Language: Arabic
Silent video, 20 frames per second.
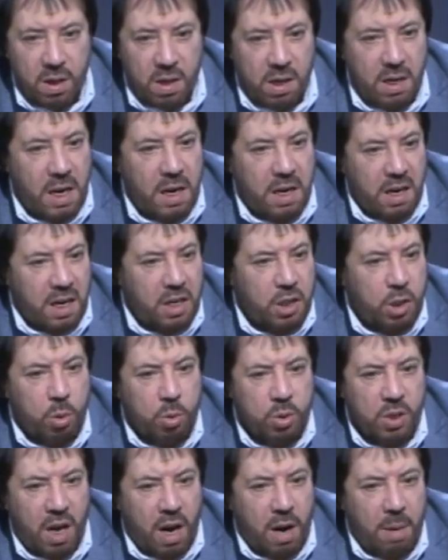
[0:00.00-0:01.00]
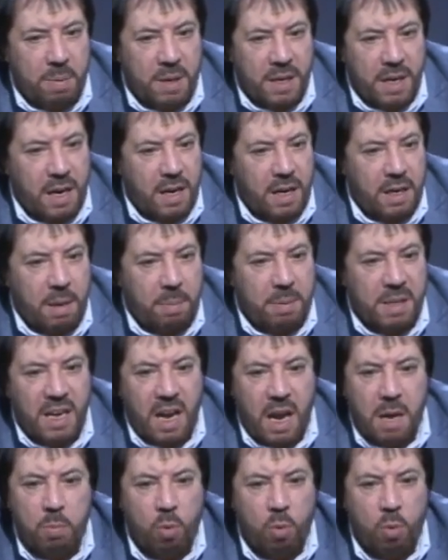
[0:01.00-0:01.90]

لان رئيس الوزراء بكندا مثل اي